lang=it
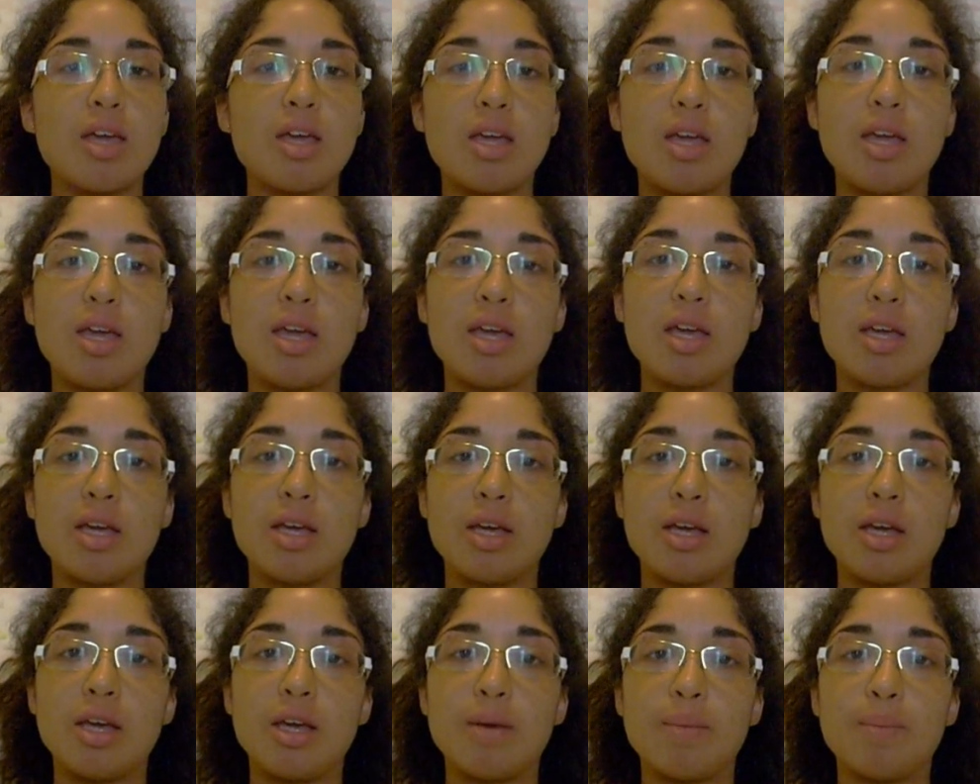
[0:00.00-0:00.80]

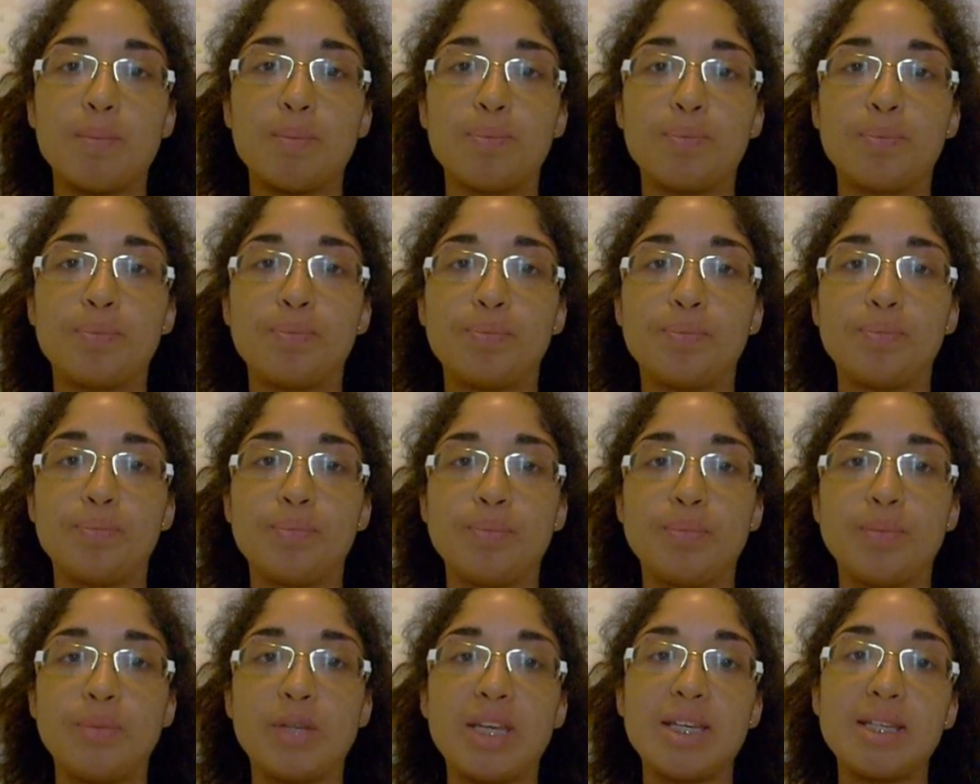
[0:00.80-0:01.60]
e,
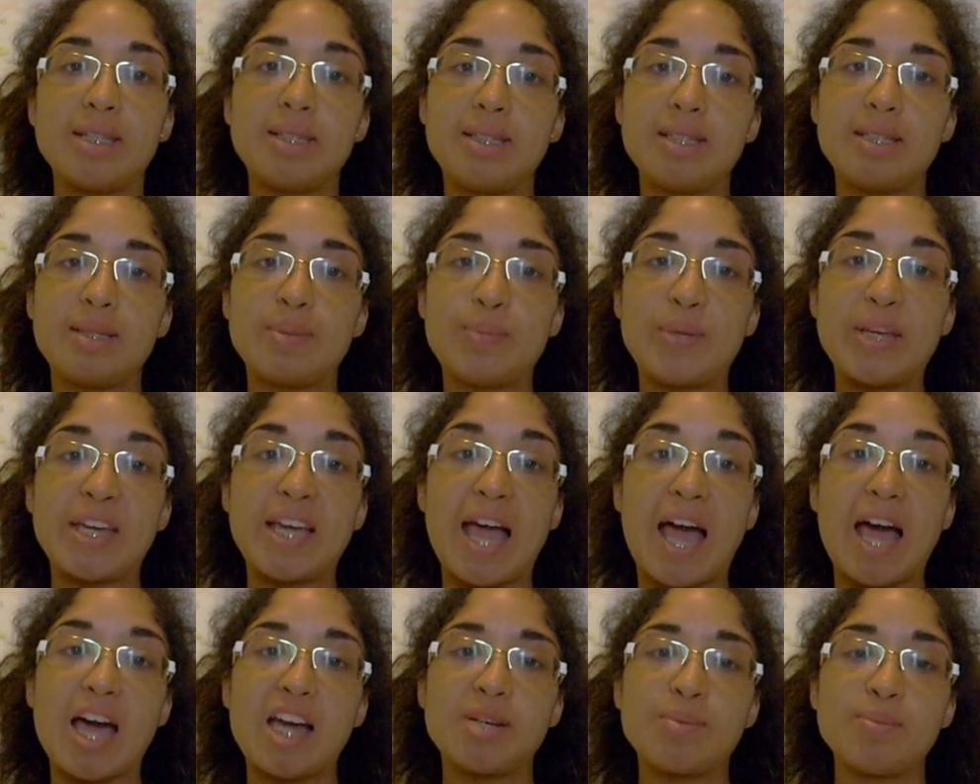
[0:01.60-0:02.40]
mm, e, di
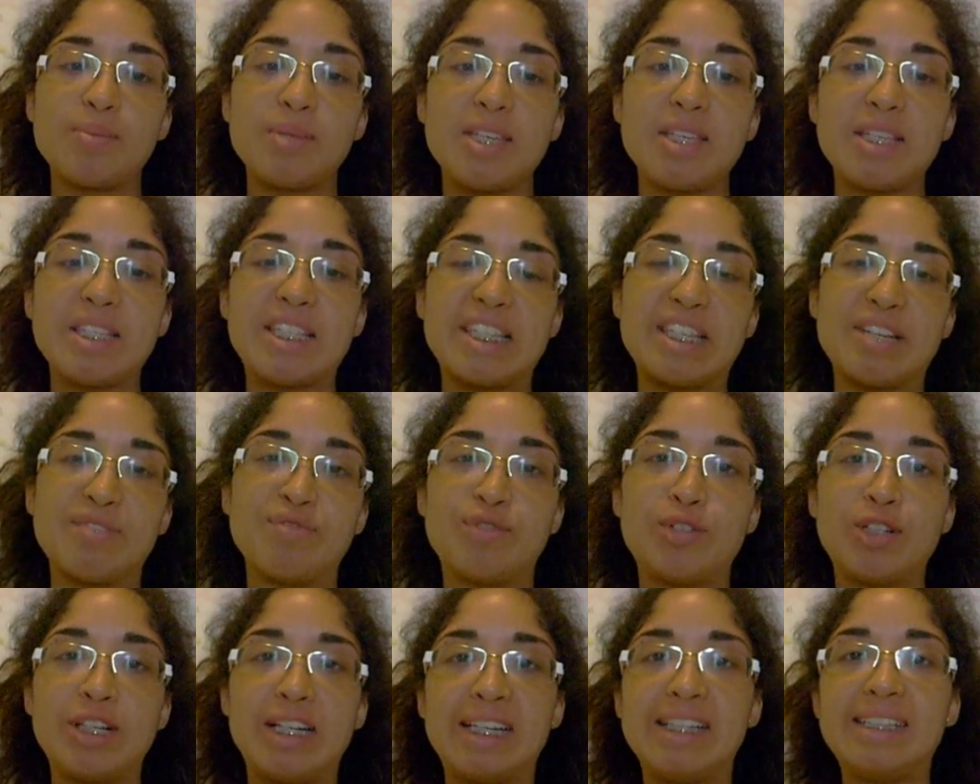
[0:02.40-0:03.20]
spiegarmi se
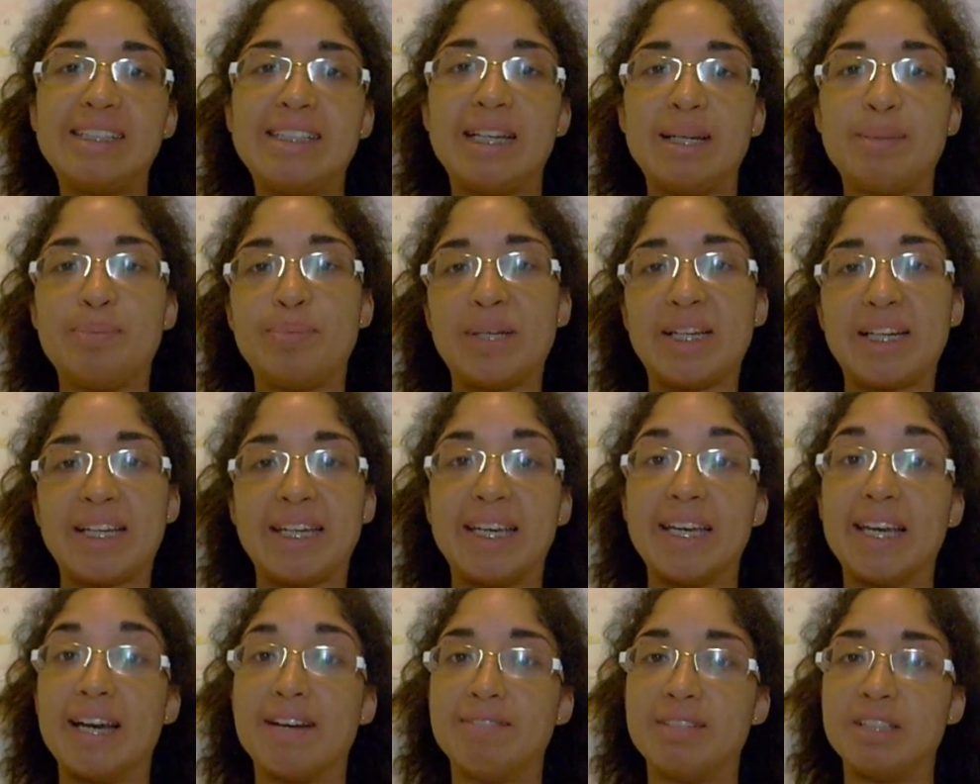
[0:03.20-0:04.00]
volete il
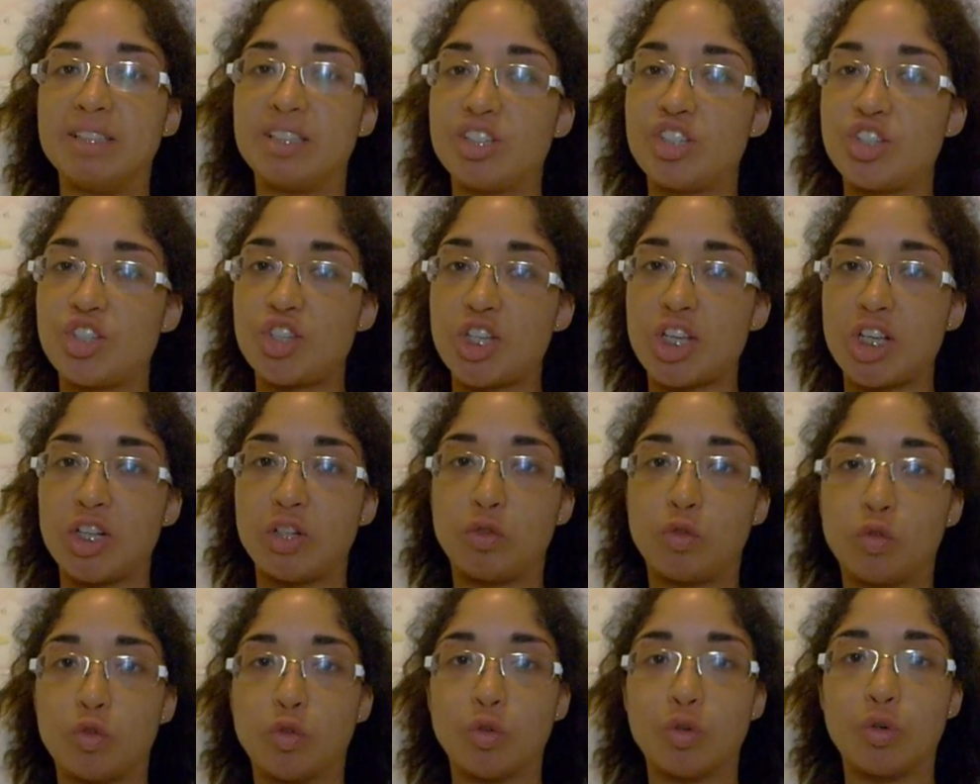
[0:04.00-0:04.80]
perché avete
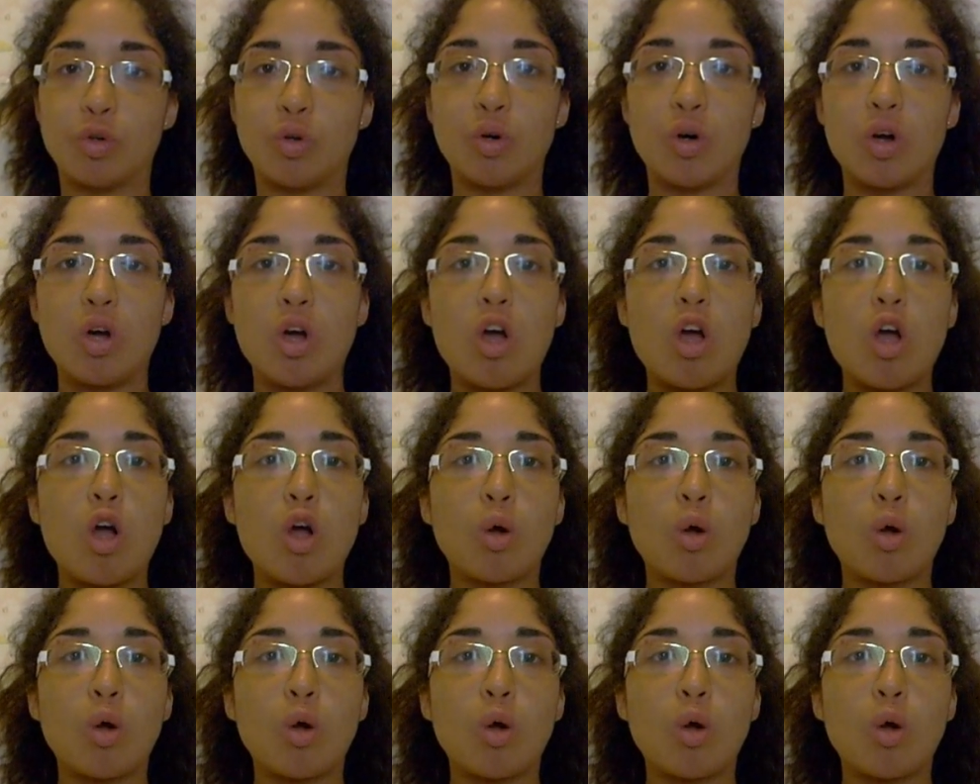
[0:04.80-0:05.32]
scelto